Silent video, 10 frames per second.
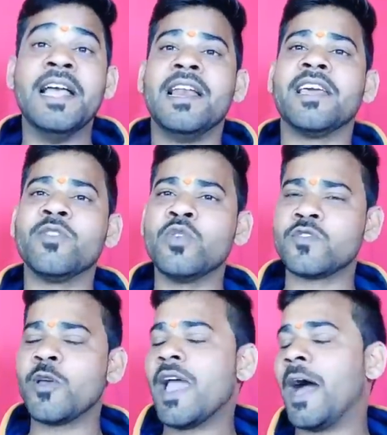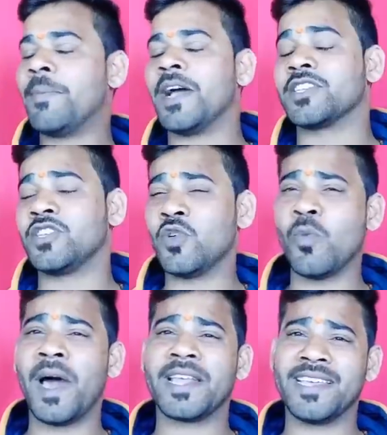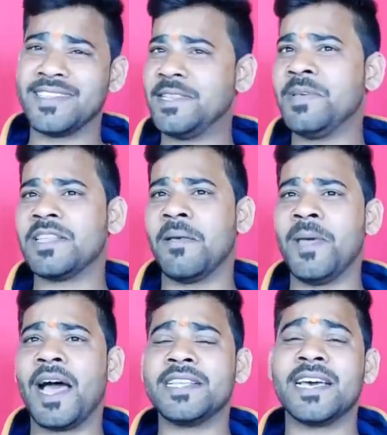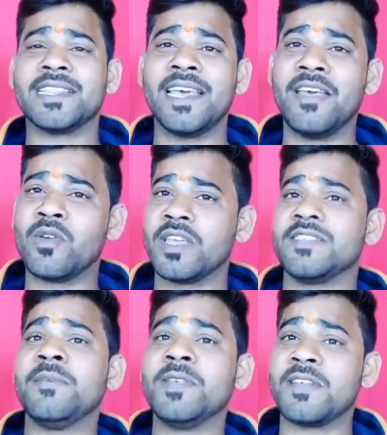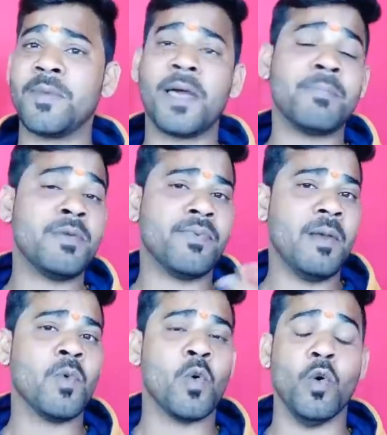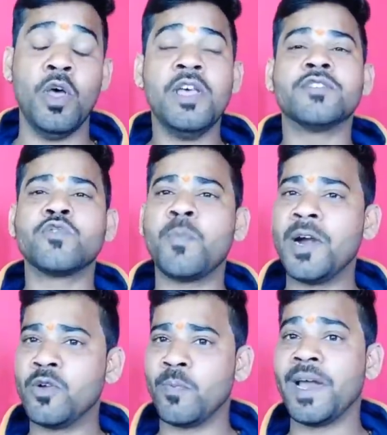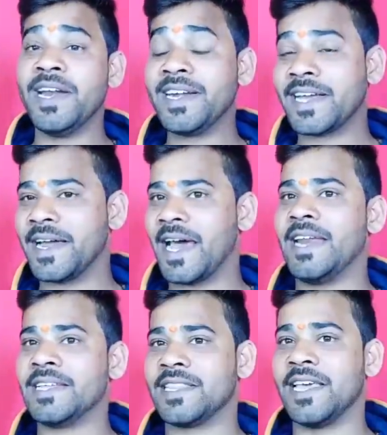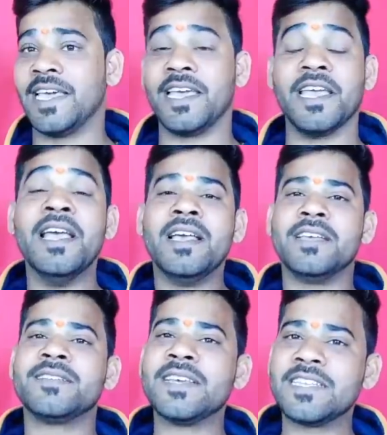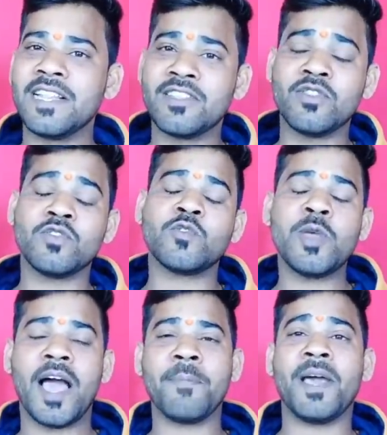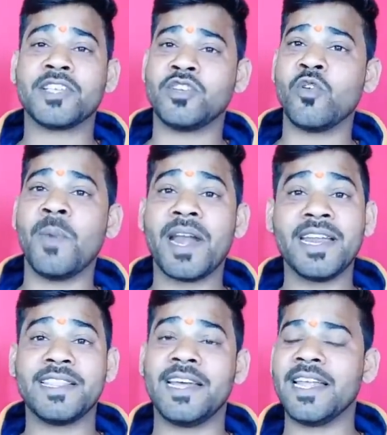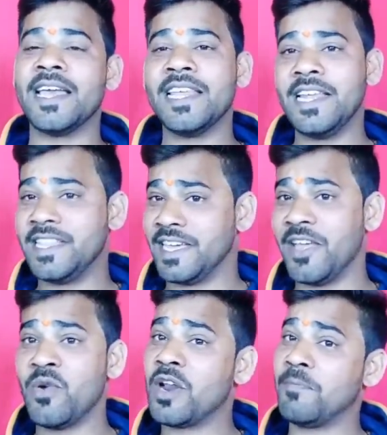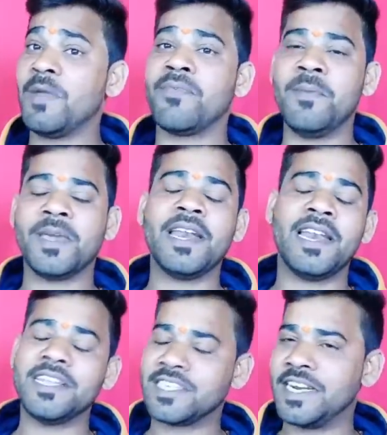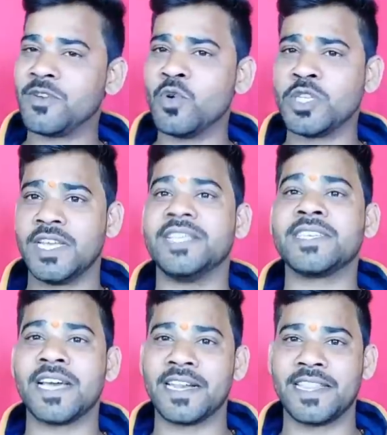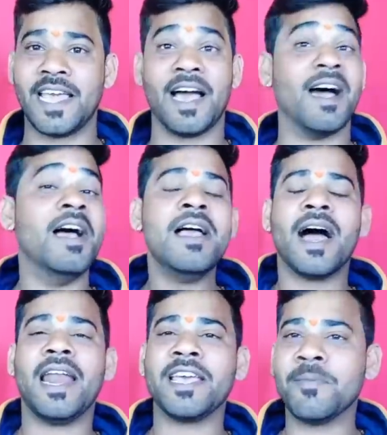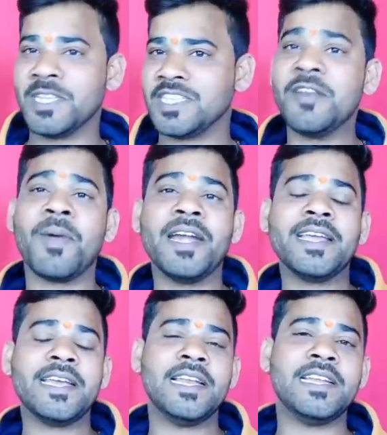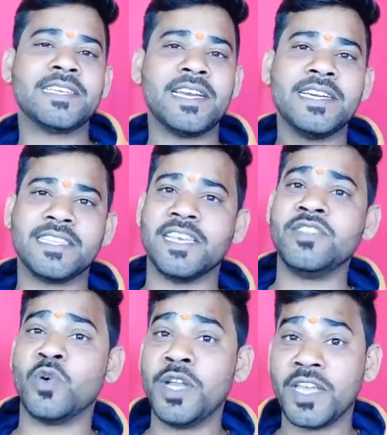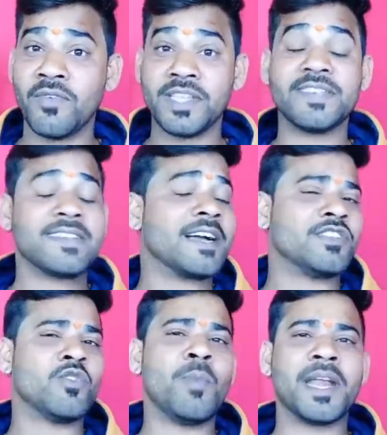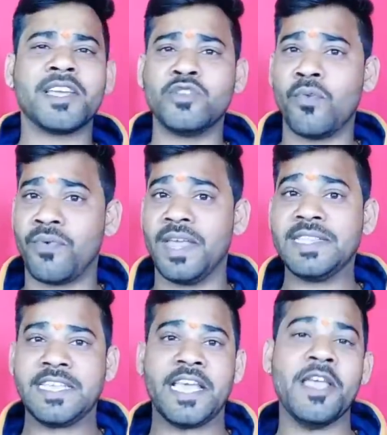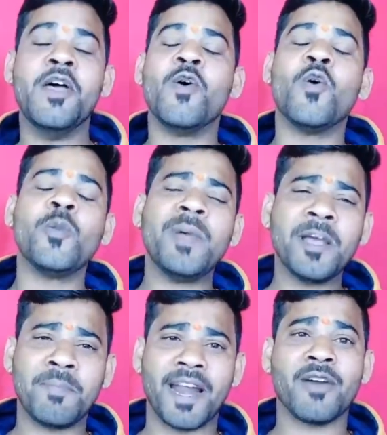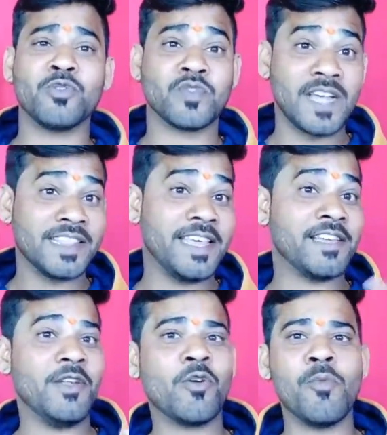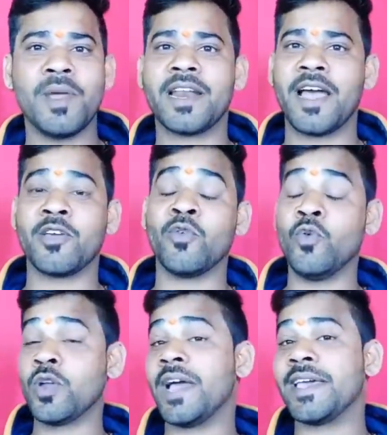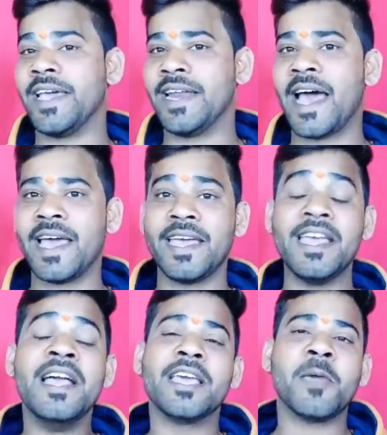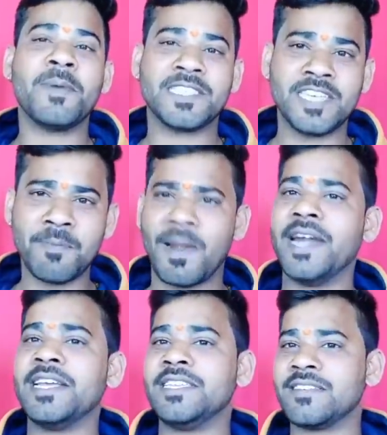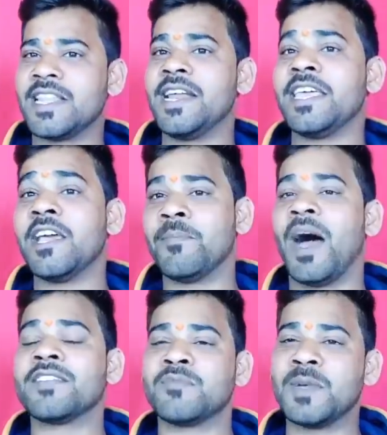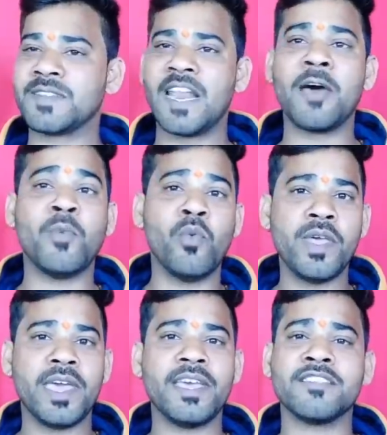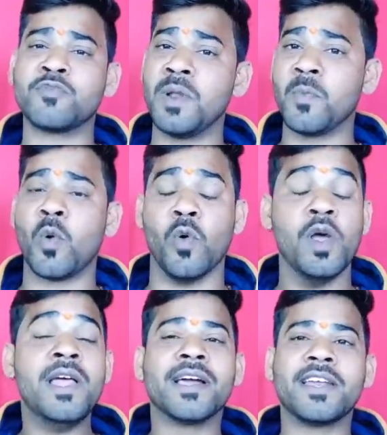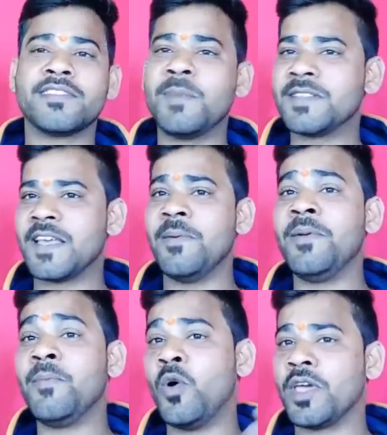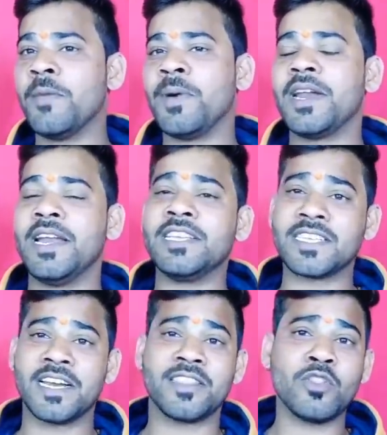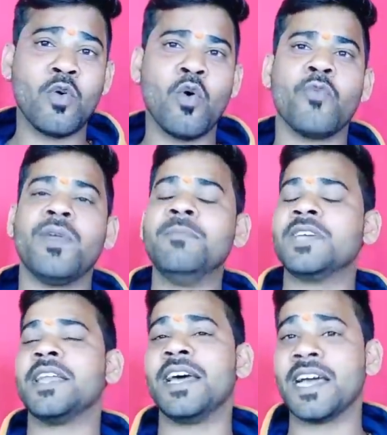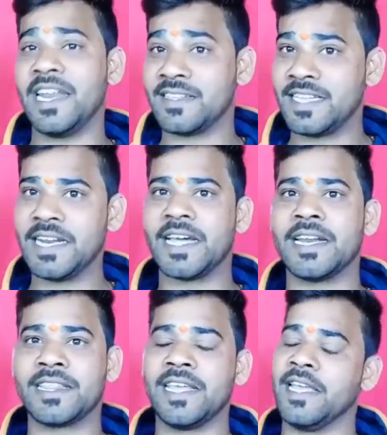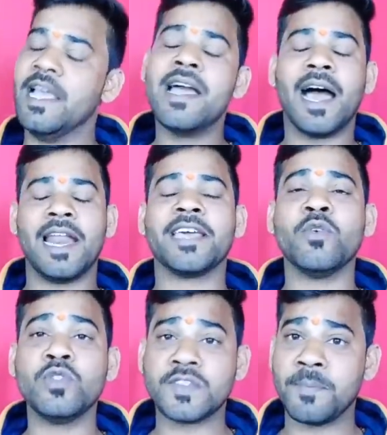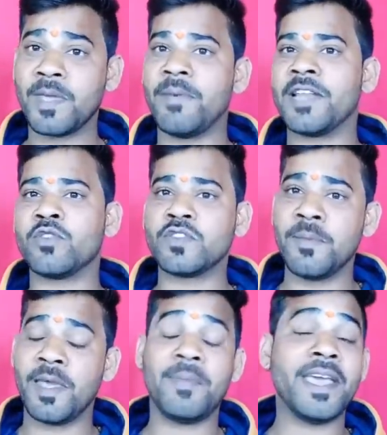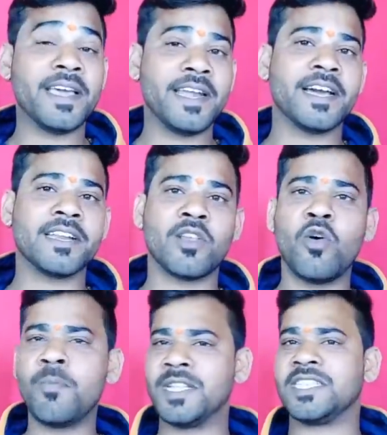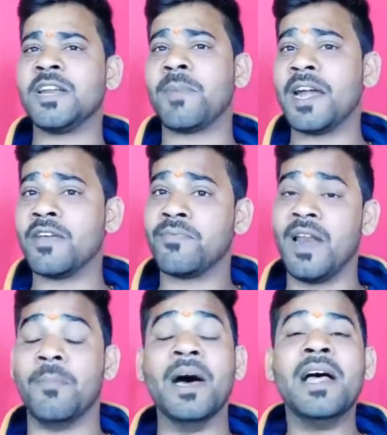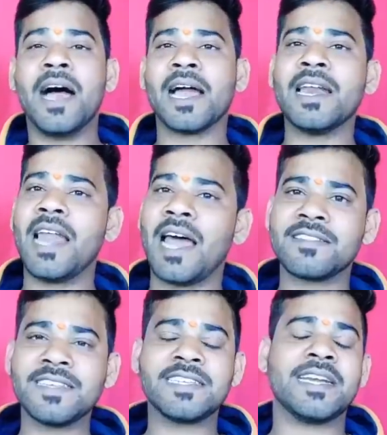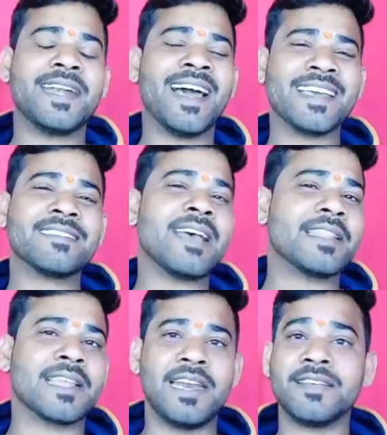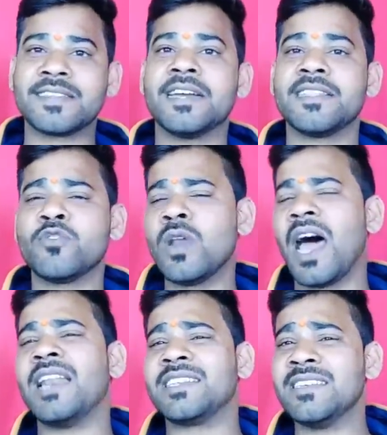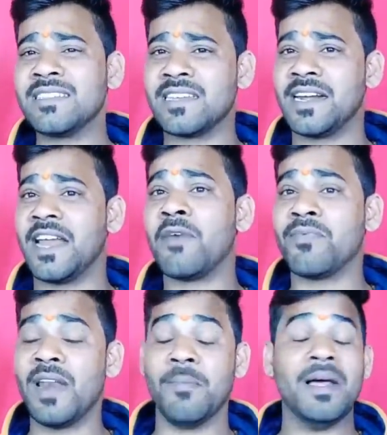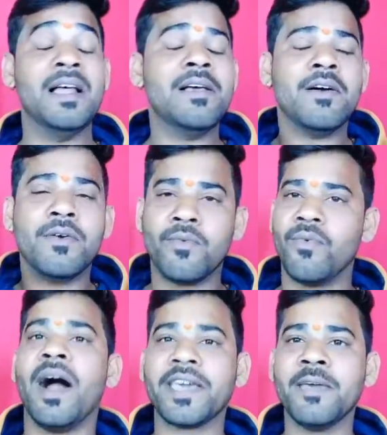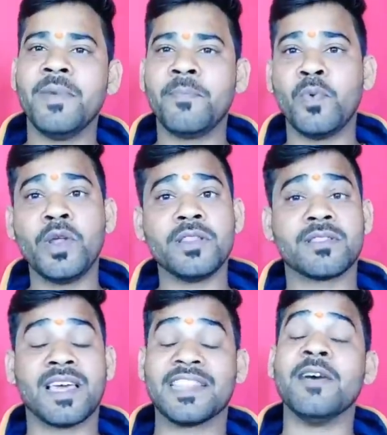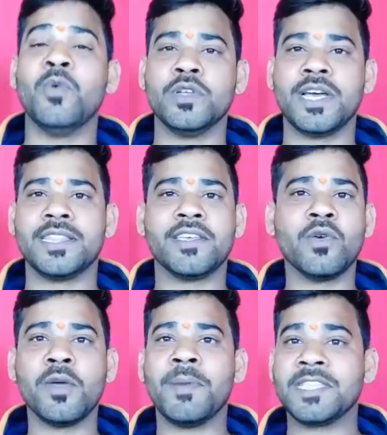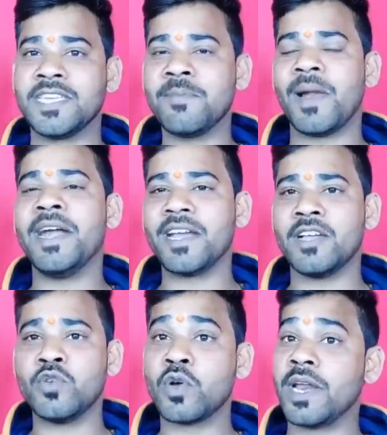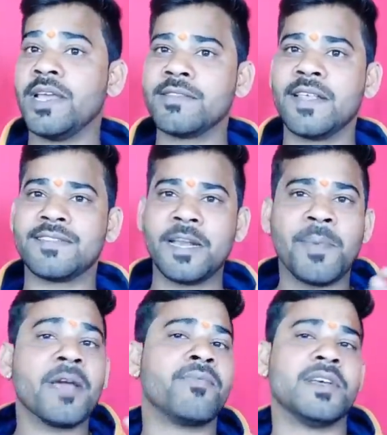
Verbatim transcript: लेकिन दोस्तों यहाँ पे अक्षय कुमार किसी भी समय आ जाते हैं और किसी भी समय अपनी फिल्म को सुपर डुपर हिट करा लेते हैं इसी के चलते दोस्तों यहाँ पे अक्षय कुमार ने दरिया दिली दिखाई और अपनी फिल्म की रिलीज डेट को चेंज कर दिया हालांकि बच्चन पांडे की रिलीज डेट चेंज होने की वजह से अक्षय कुमार के जो फैंस है उनमें एक बड़ा गुस्सा देखने को मिल रहा है क्योंकि उनका कहना है कि बच्चन पांडे जिस तरह की एक मास मसाला मूवी है इस फिल्म को क्रिसमस के भी मौके पर रिलीज करते तो वो फिल्म ज़्यादा कलेक्शन करती हालांकि उन सबकी बातों से मैं भी एग्री करता हूँ बच्चन पांडे फिल्म अगर लाल सिंह चड्डा के साथ क्लेस करती तो लाल सिंह चड्डा फिल्म वाकई में पूरी ख़त्म हो जाती क्योंकि बच्चन पांडे का जो क्रेज़ है सिर्फ एक